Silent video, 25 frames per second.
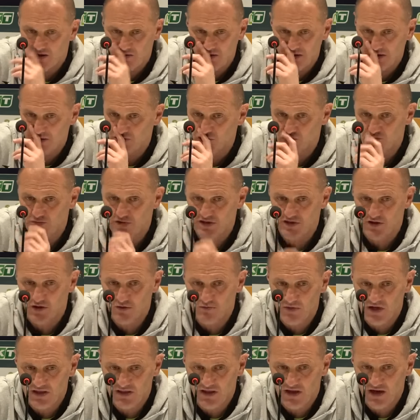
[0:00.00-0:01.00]
quindi non smetterò
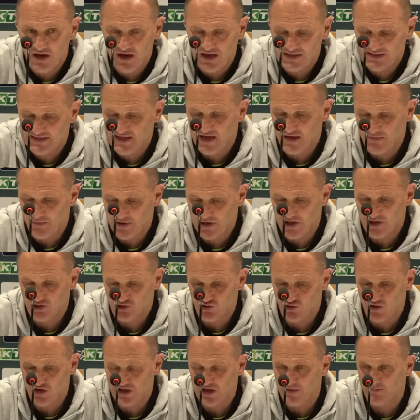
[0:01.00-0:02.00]
mai di ringraziare perché io
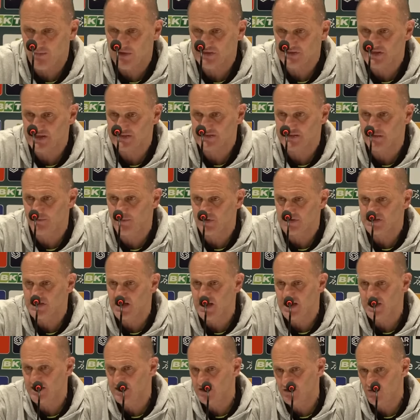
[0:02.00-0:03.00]
sono anche abbastanza
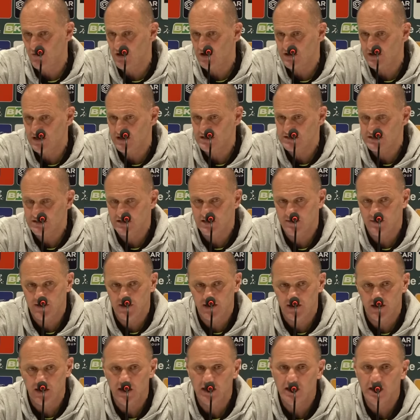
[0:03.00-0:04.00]
pesante durante la
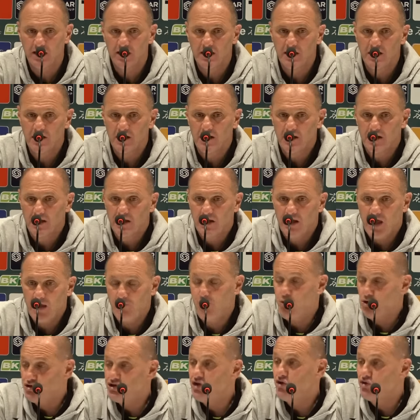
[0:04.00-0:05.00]
settimana. E
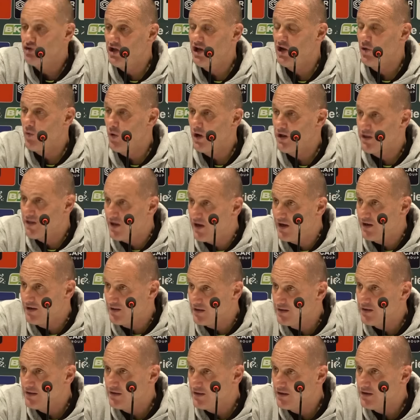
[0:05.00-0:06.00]
poi c'erano delle qualità,
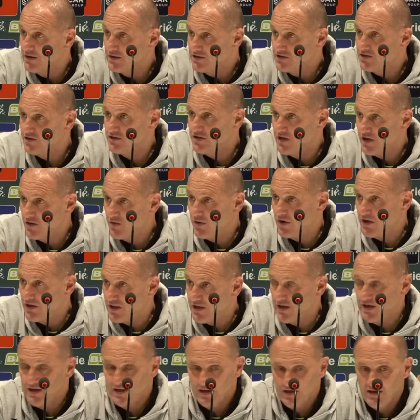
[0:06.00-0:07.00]
c'erano delle
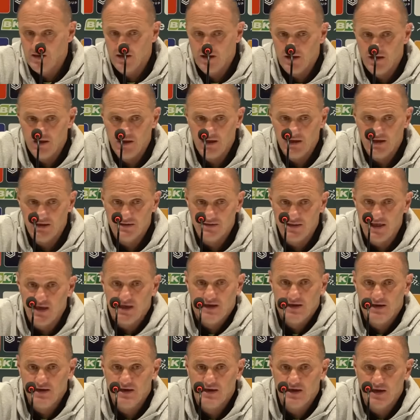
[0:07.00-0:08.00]
qualità eh,
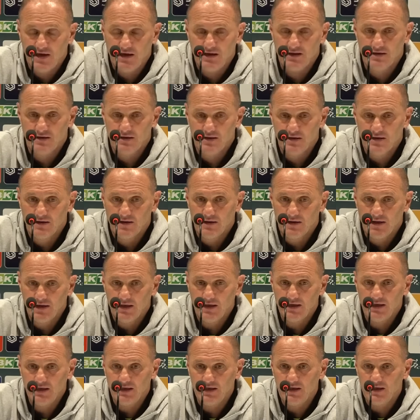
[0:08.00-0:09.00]
tecniche
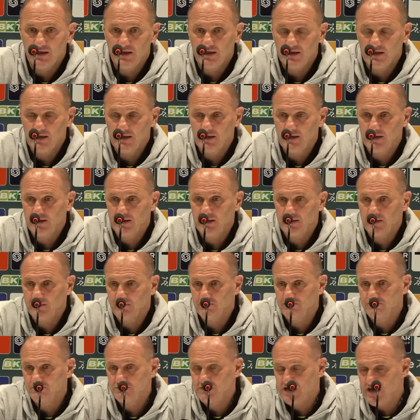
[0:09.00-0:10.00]
e,
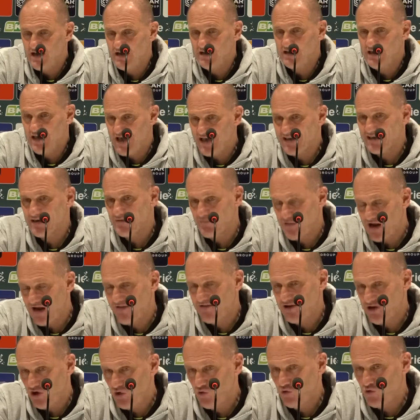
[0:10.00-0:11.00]
e, anche
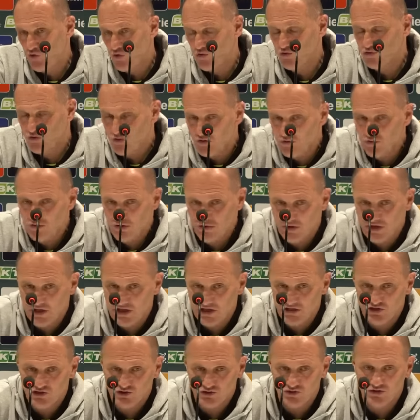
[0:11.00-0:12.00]
bravi nell'uno contro uno
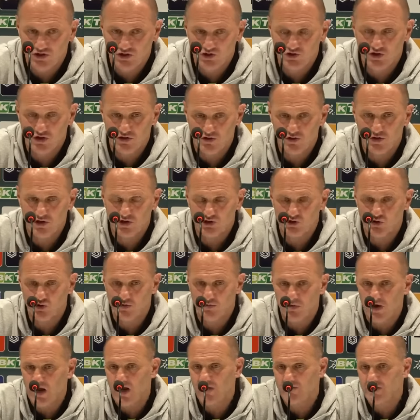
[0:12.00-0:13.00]
perché ci sono dei giocatori che sono
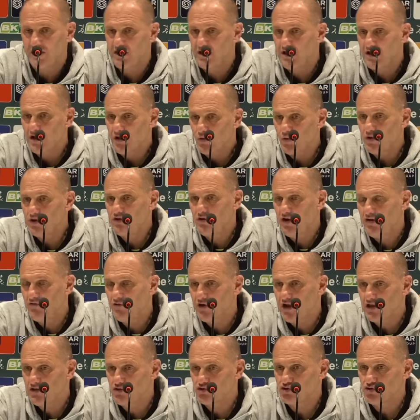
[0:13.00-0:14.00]
bravi. Quindi ho
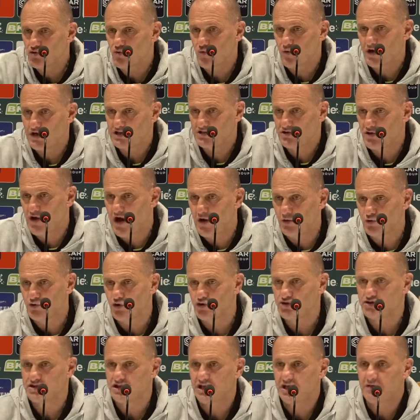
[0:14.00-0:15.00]
lavorato su questo,
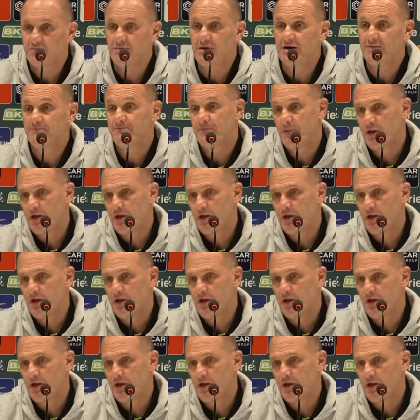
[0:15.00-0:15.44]
autostima,